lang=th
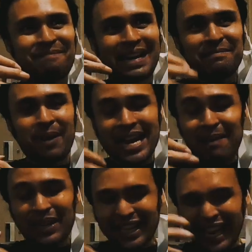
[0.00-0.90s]
มันพยา
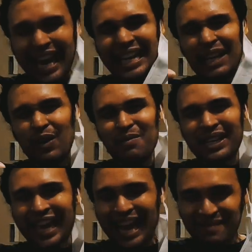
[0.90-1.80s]
ยามจะเค้นแต่ว่า
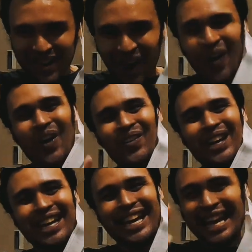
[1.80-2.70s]
มันเค้นไม่ออก
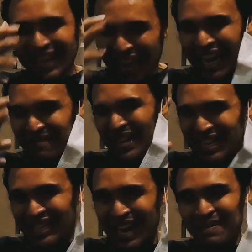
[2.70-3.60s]
เว้ยเค้นไป
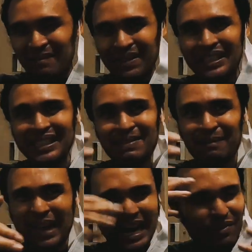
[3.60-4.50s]
เรื่อยแบบคือแบ
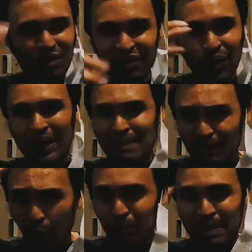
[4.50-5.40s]
บเค้นสุดๆแล้ว
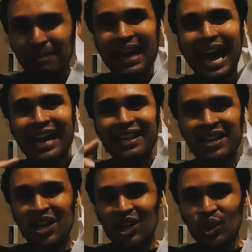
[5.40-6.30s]
แต่หกไปปลาย
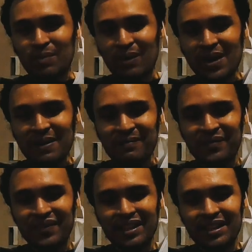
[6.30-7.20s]
จนแบบว่า
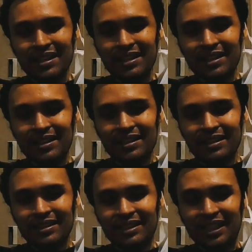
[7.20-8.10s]

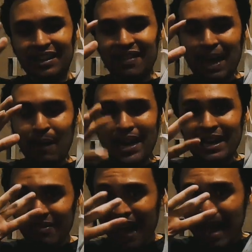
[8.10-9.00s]
ถึงเซเว่น
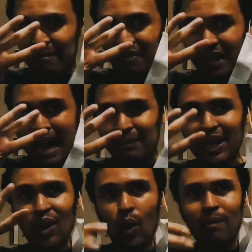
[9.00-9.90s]
อ่ะสามสาม
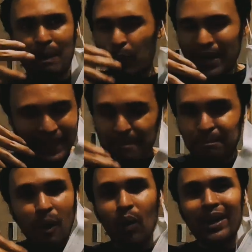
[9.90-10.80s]
กิโลแบบวิ่งเทม
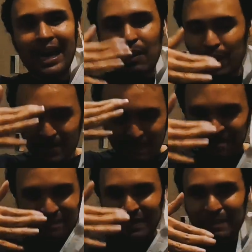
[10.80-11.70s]
โปเลยนะวิ่งแบ
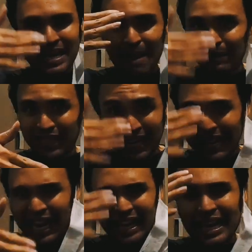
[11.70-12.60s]
บพยายามจะเก
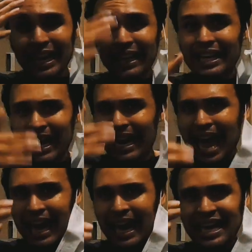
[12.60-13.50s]
ลี่ยเกลี่ยแร
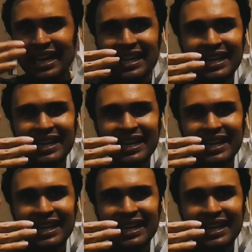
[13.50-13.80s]
งให้